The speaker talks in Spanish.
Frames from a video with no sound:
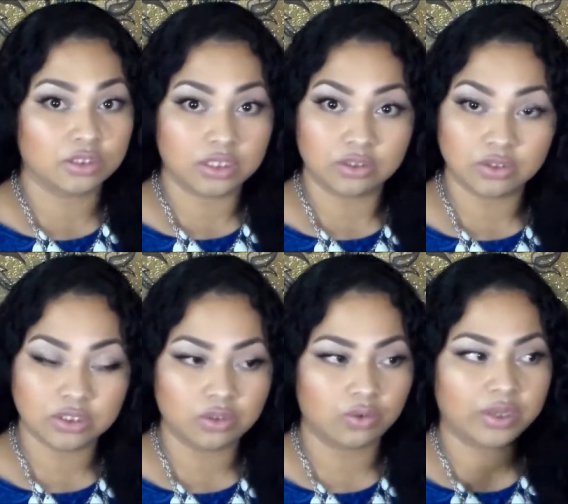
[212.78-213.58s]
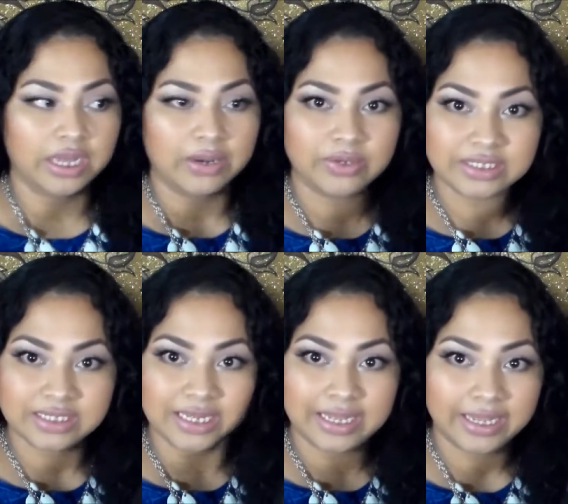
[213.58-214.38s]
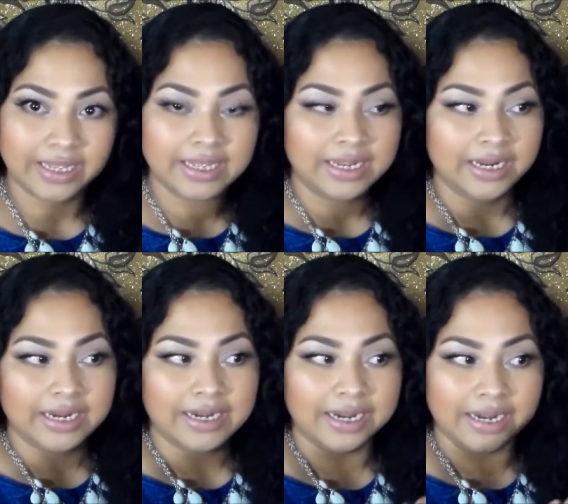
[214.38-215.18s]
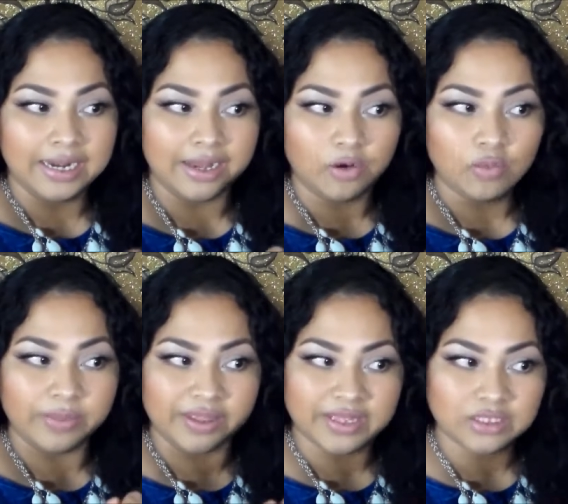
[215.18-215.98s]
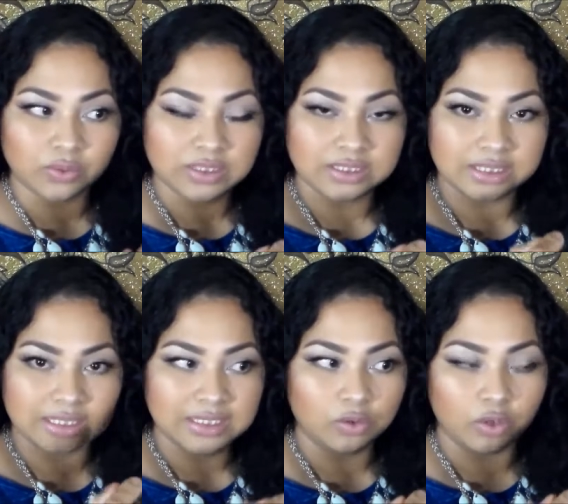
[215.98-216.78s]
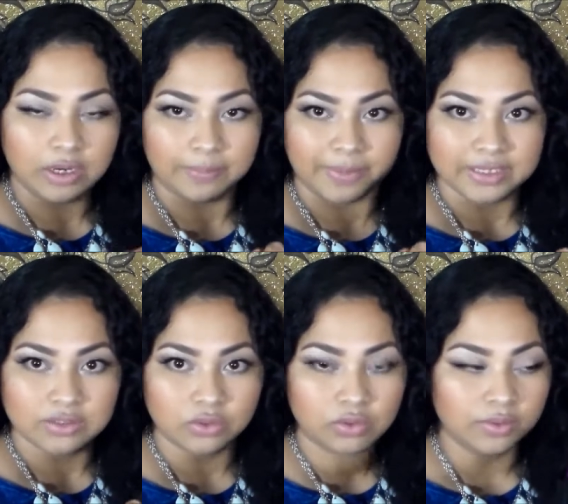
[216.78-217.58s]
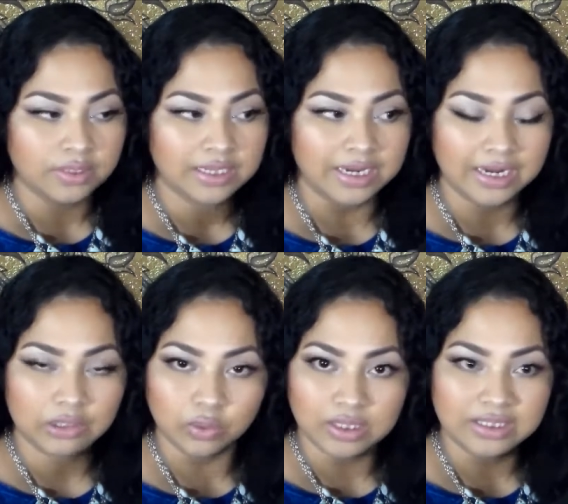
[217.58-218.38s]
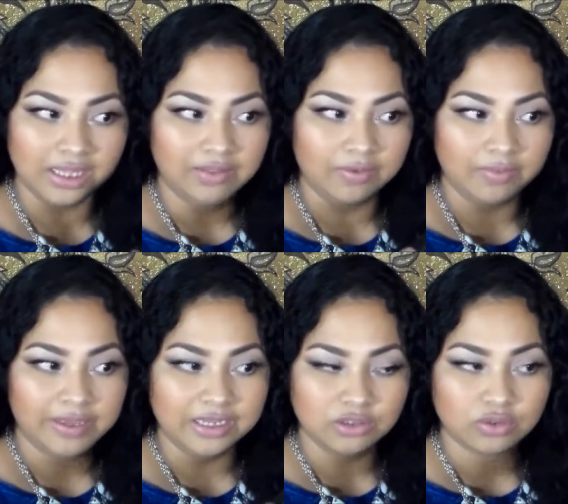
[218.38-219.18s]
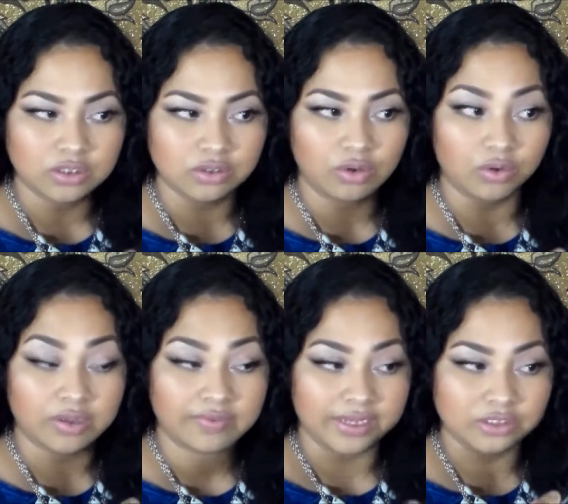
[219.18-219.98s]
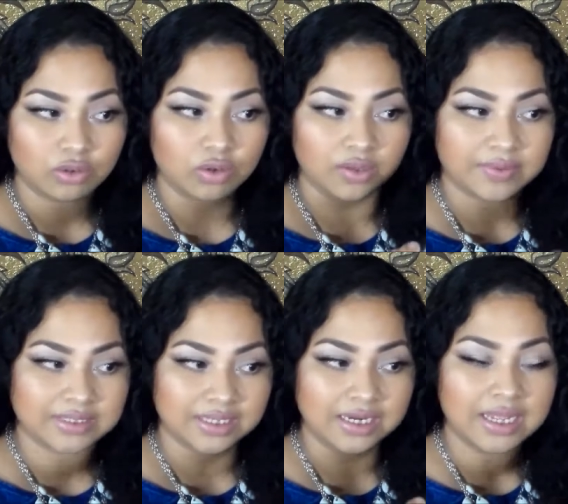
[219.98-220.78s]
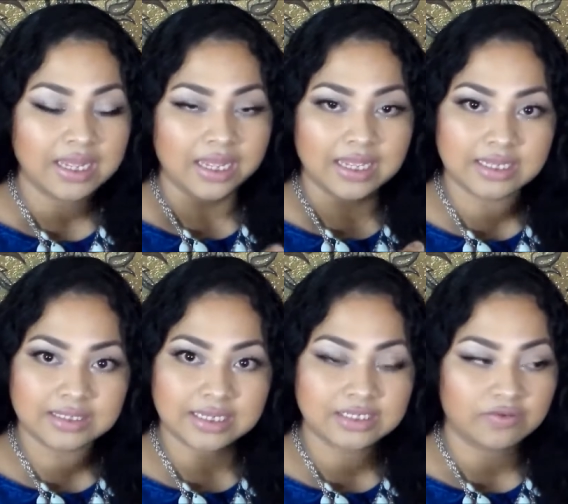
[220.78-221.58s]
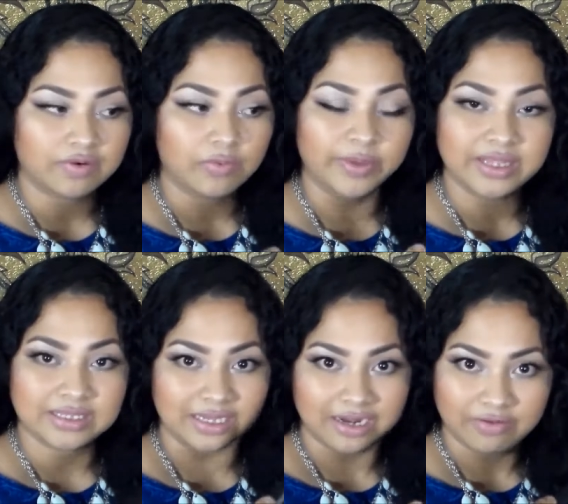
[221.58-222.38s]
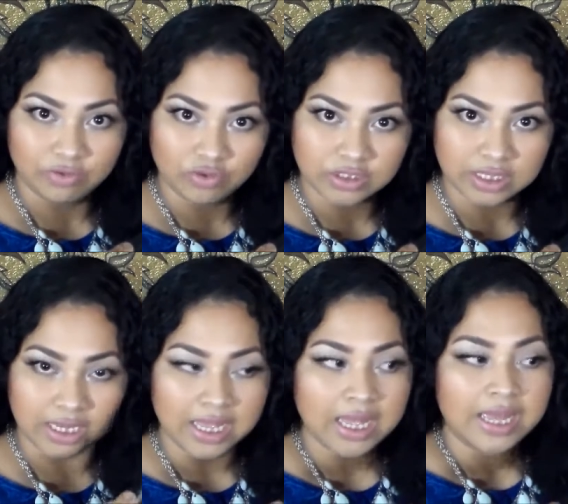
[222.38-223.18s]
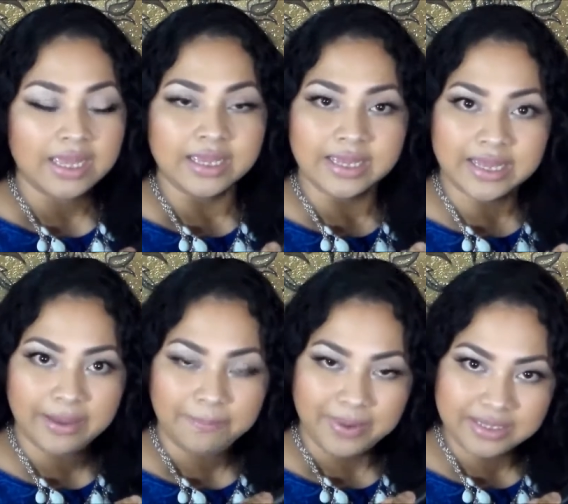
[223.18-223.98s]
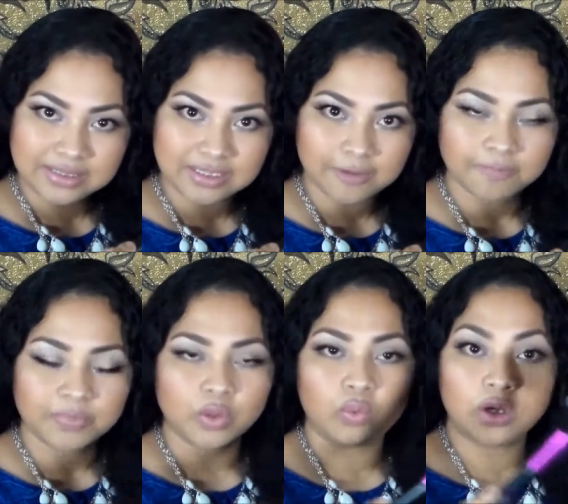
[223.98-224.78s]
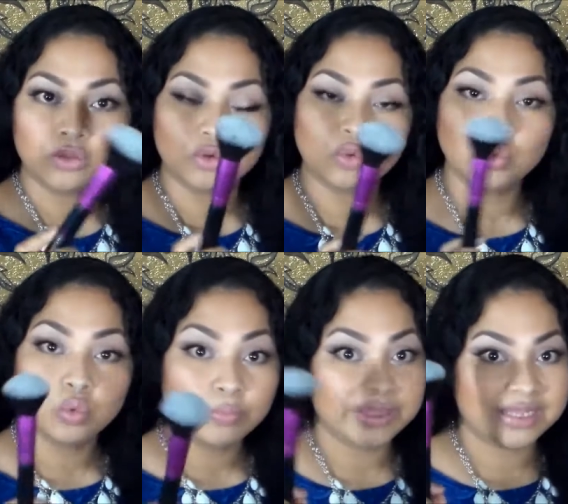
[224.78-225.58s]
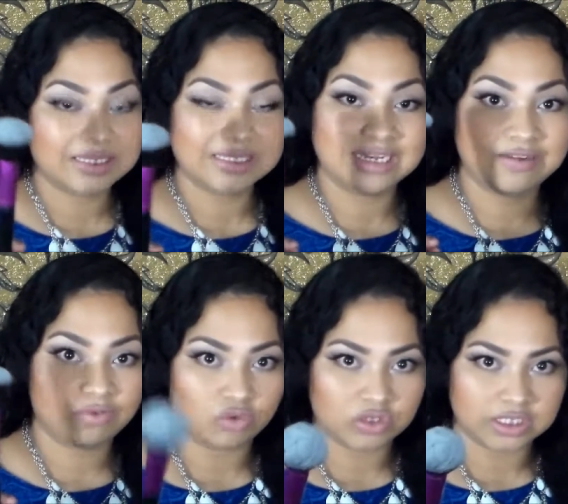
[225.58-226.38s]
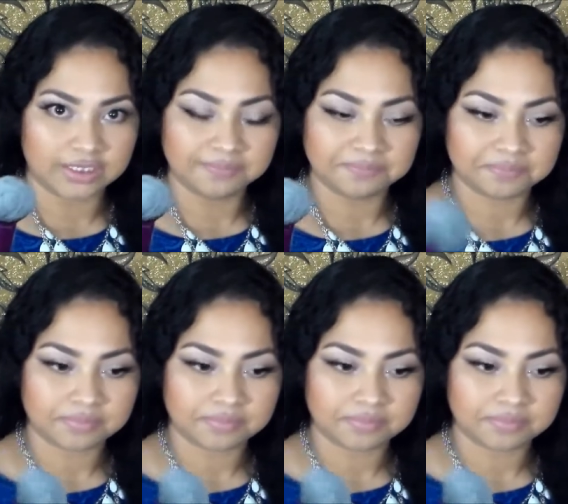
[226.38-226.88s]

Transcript: entonces yo lo que hago es que la humedezco así o la paso en la toallita de bebé, entonces esto lo que va, esto lo que va a hacer es que se va a humedecer la brocha. ¿Qué pasa? Cuando tú humedeces la brocha